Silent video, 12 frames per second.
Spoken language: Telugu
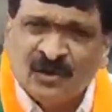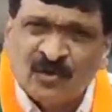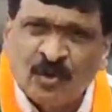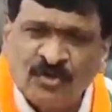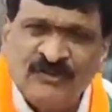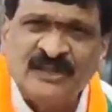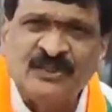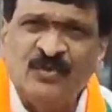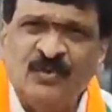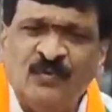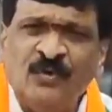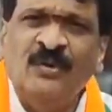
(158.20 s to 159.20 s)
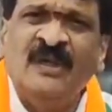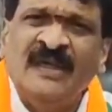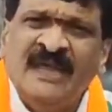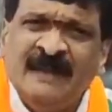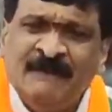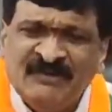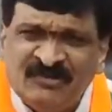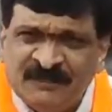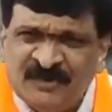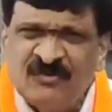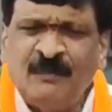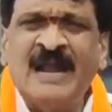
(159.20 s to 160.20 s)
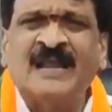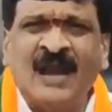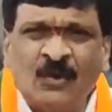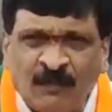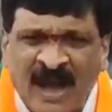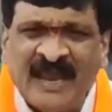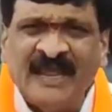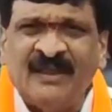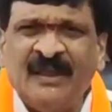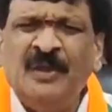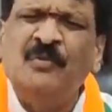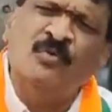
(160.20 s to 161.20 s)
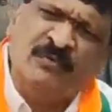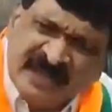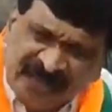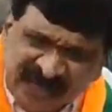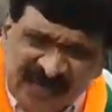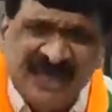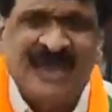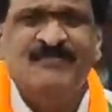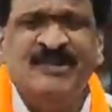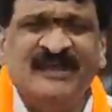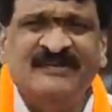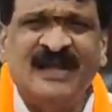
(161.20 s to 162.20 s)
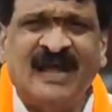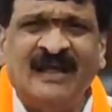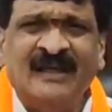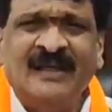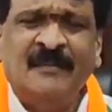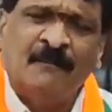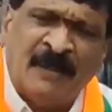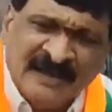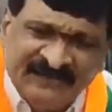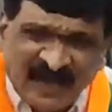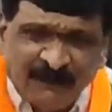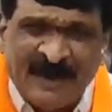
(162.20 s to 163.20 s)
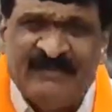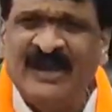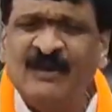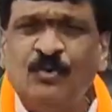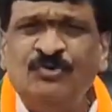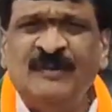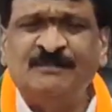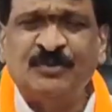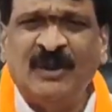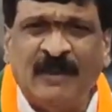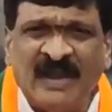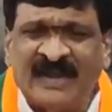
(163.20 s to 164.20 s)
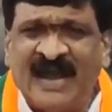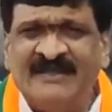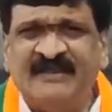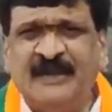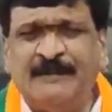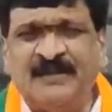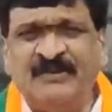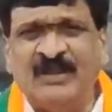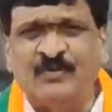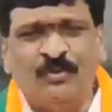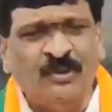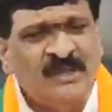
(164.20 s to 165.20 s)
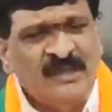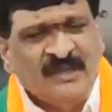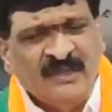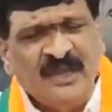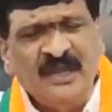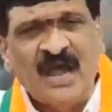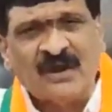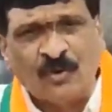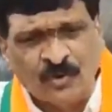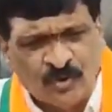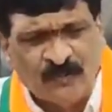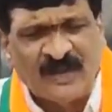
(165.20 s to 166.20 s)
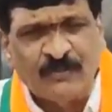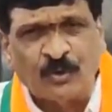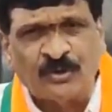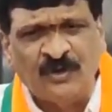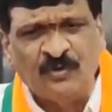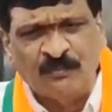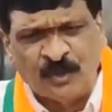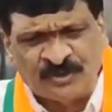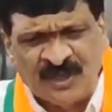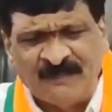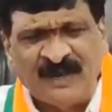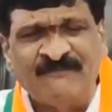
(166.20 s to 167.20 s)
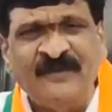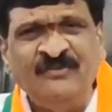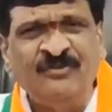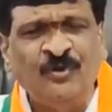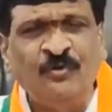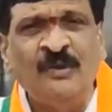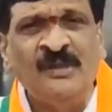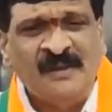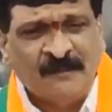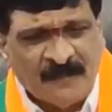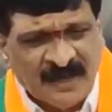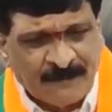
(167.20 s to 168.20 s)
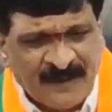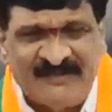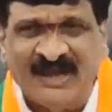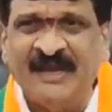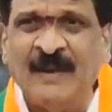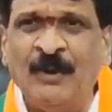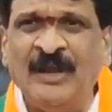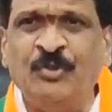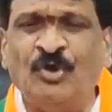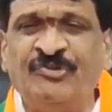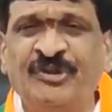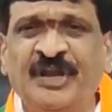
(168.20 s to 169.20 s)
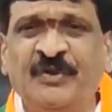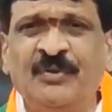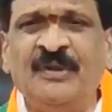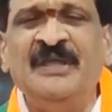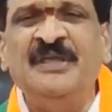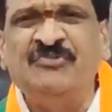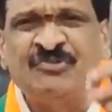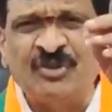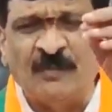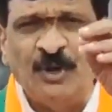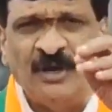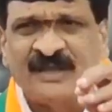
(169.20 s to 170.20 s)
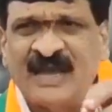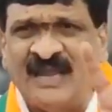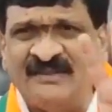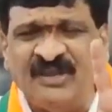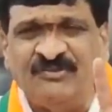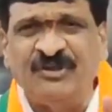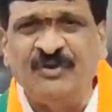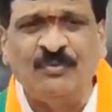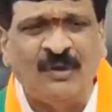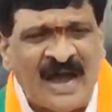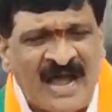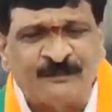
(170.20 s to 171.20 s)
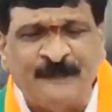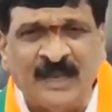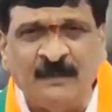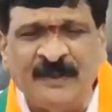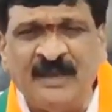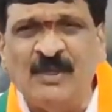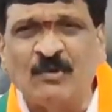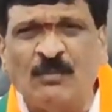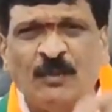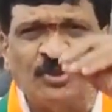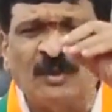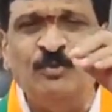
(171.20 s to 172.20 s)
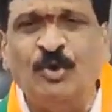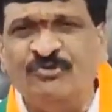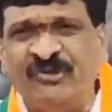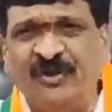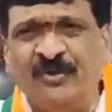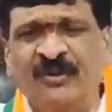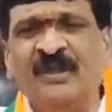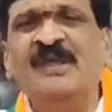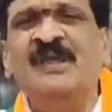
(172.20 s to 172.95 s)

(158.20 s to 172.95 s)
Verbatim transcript: క్లోజ్ అవుతావు నువ్వు ఈ పిచ్చి పిచ్చి మాట్లాడు మానే నువ్వు ఎన్ని ఏం చేసినా పైసలు ప్రజలకు కూడా చెప్తున్నా మల్కాజ్గిరి ప్రజలకు ఈ నా కొడుకు మన దొరకడు మొత్తం మన ఫీజులు మన ప్రజల డబ్బులే దోషిండు ఇష్టం ఉన్నట్టు కలెక్ట్ చేసిండు హాస్పిటల్ పేరు మీద కూడా మొత్తం దోషిండు